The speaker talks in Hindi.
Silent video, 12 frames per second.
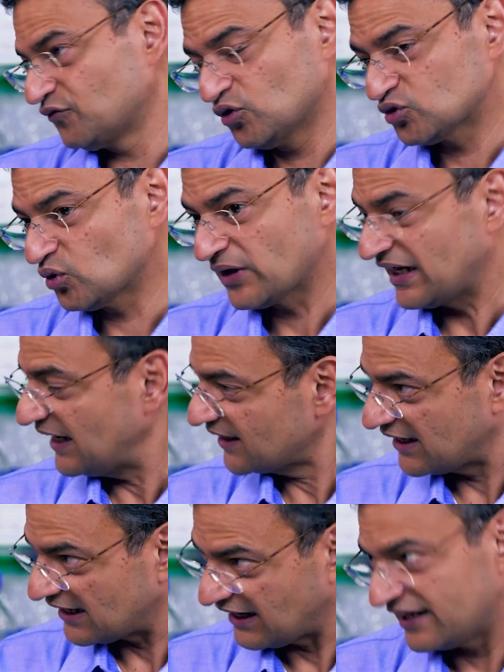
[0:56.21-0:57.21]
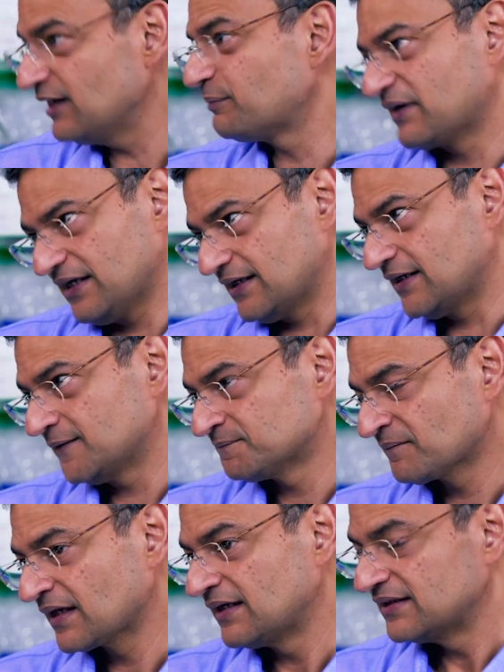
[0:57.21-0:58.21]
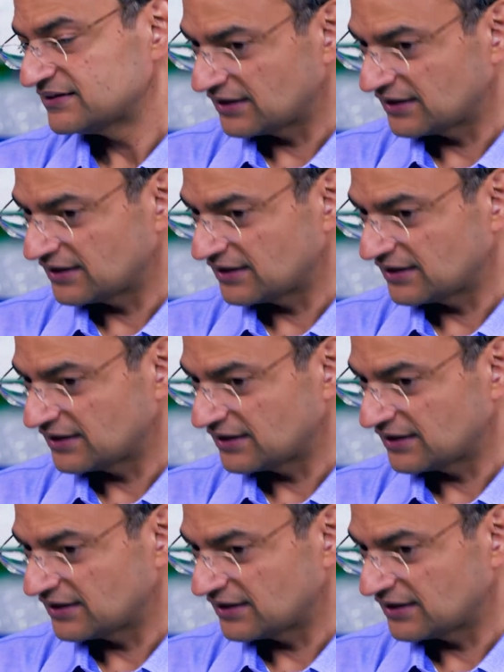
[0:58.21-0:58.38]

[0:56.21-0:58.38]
वो तो कलेक्ट करना ही पड़ेगा hmm.